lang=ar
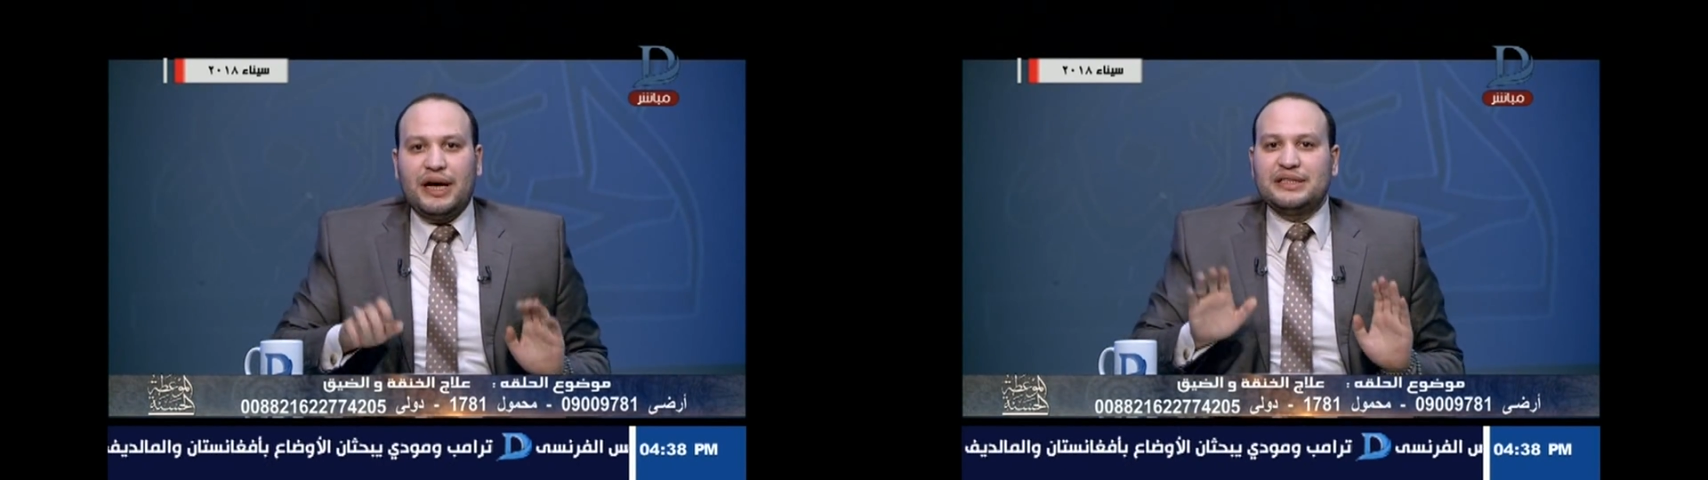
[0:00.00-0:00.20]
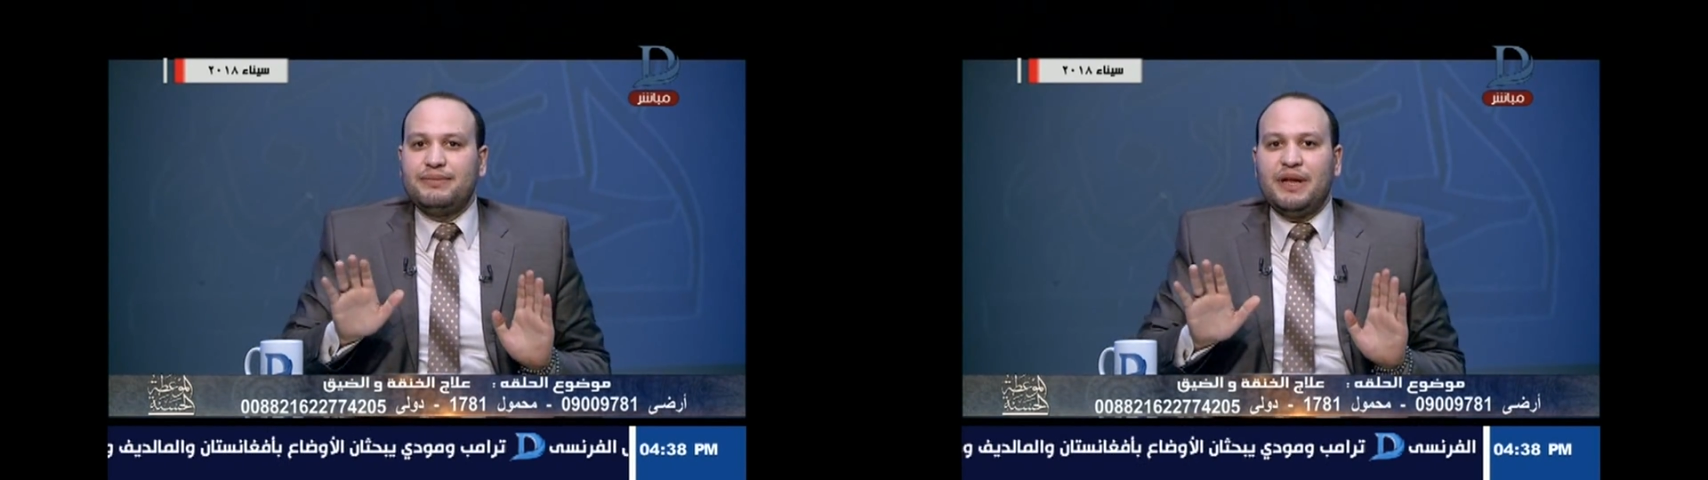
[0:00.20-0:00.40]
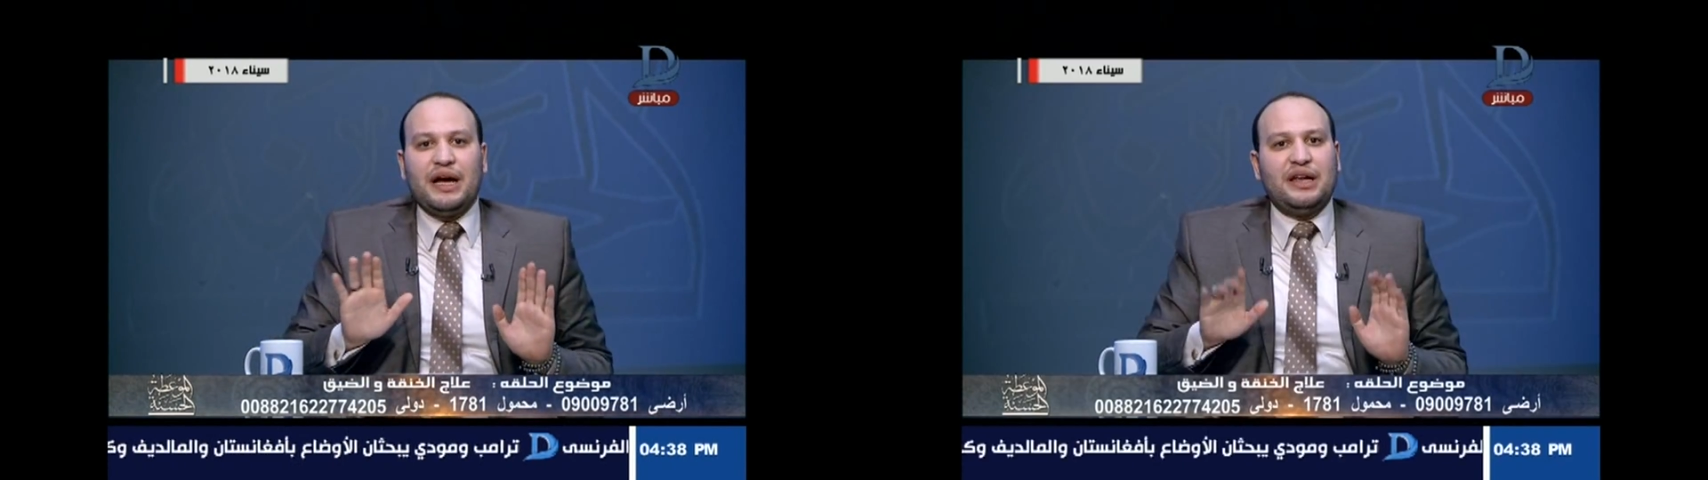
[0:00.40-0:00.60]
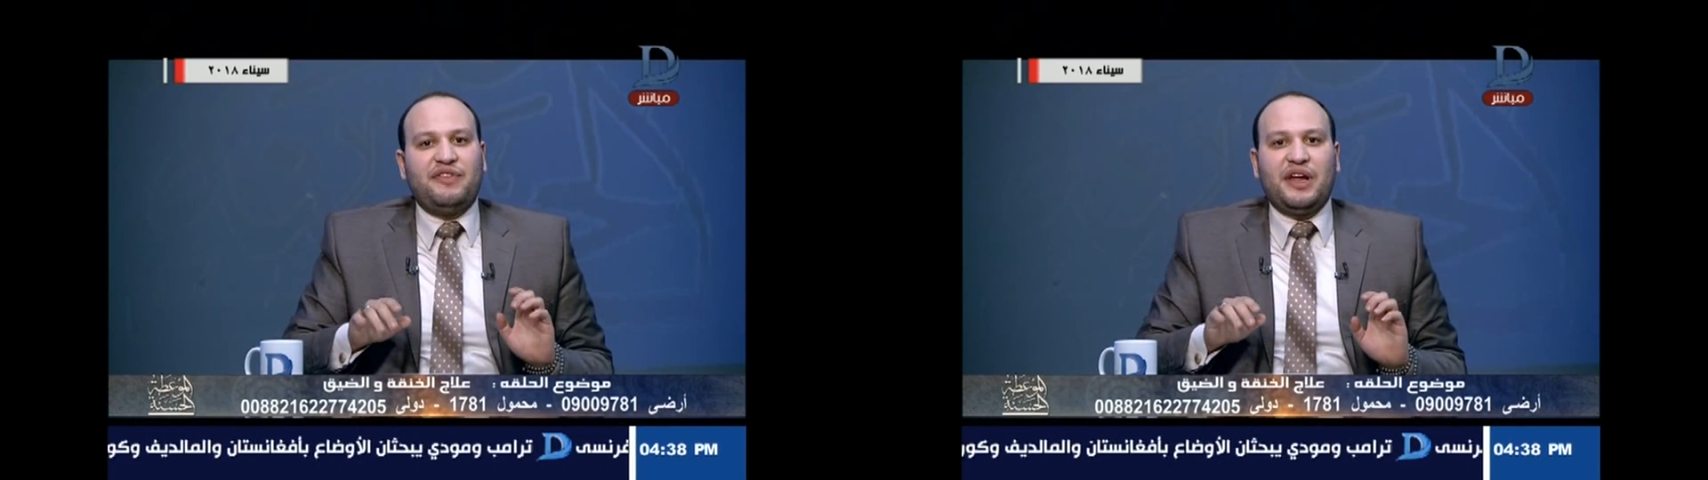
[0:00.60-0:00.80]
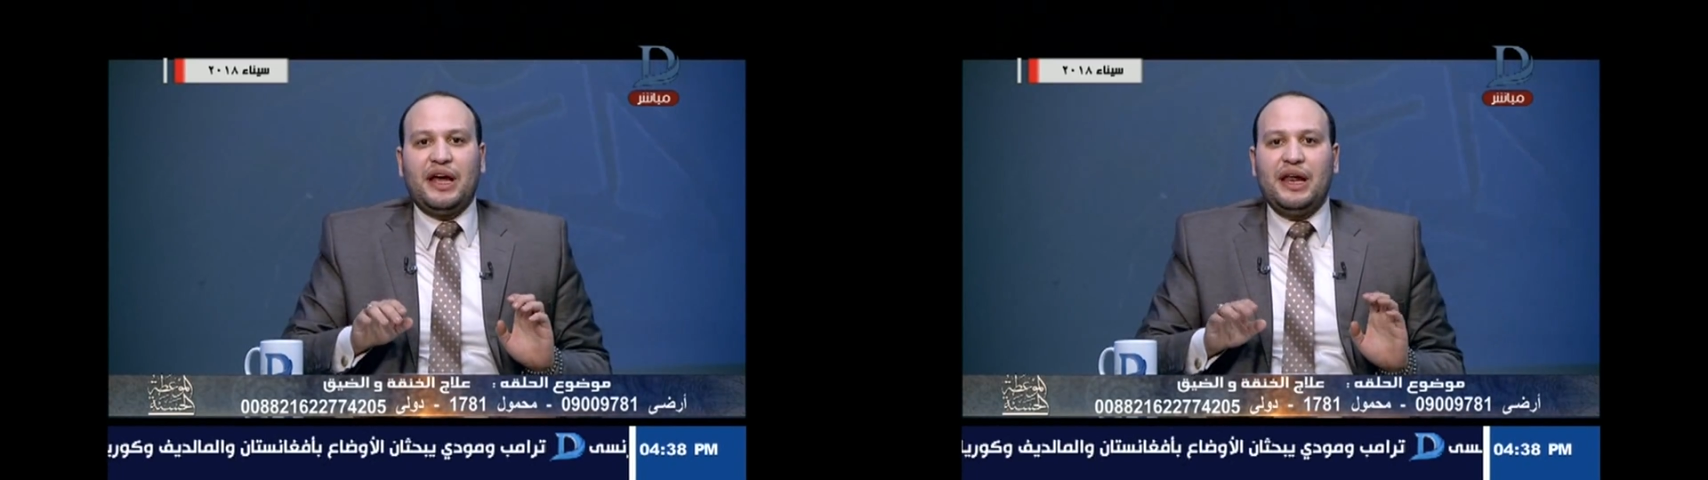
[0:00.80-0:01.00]
هسيب الاكل
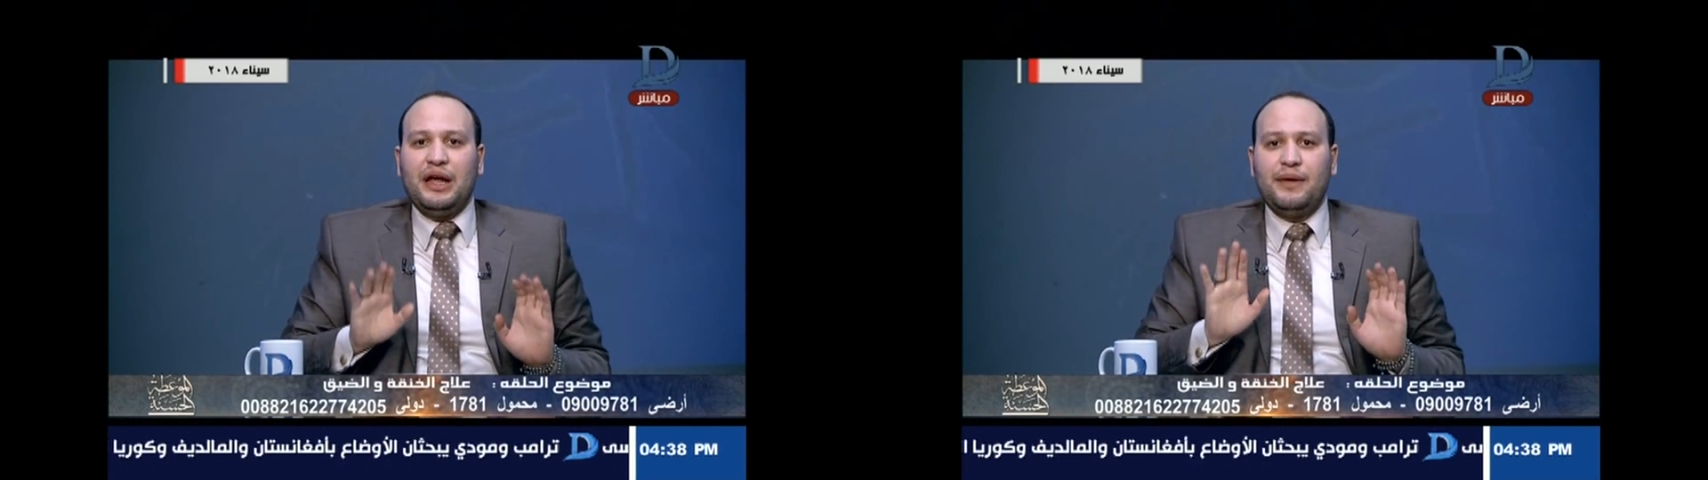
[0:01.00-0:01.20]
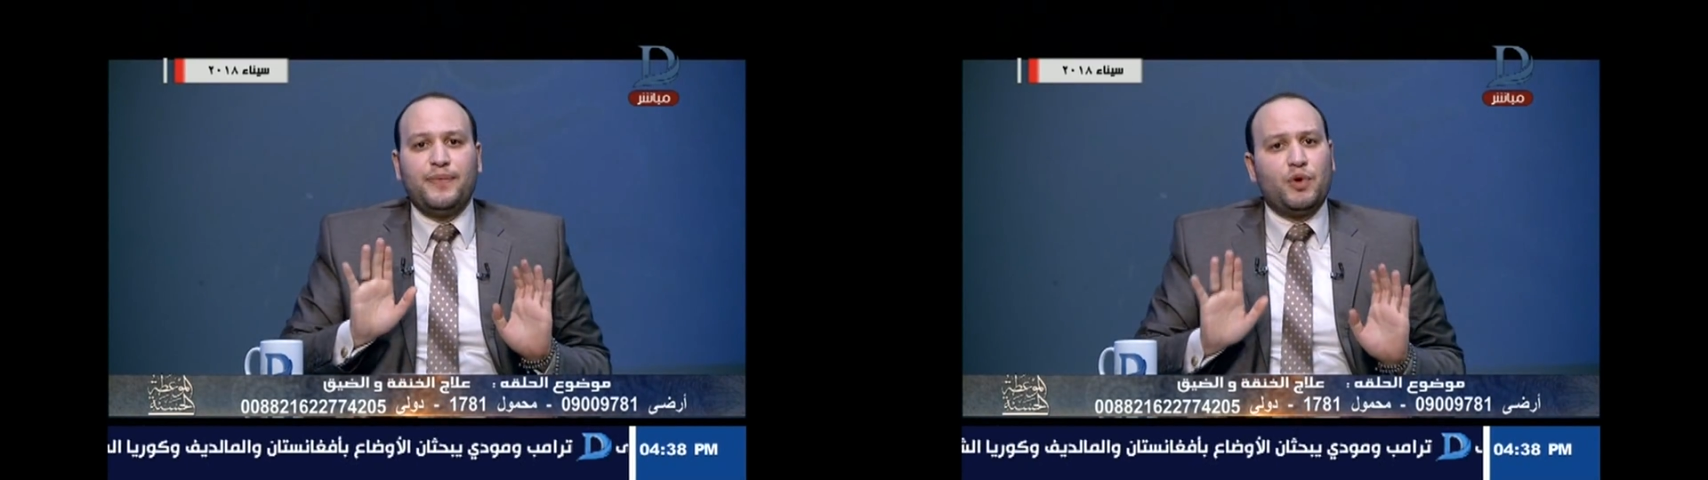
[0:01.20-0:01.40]
في الحله